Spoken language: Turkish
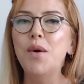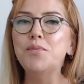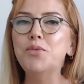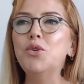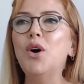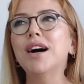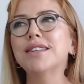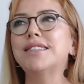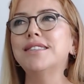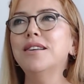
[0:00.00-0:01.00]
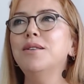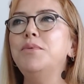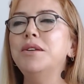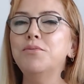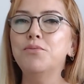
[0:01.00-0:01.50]
Bu aslında
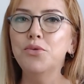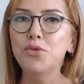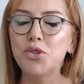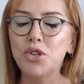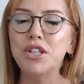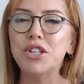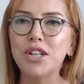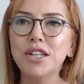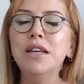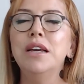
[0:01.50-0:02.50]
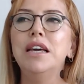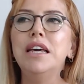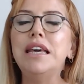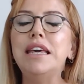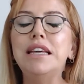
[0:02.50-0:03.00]
bir burç için
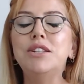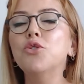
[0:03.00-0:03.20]
e, çok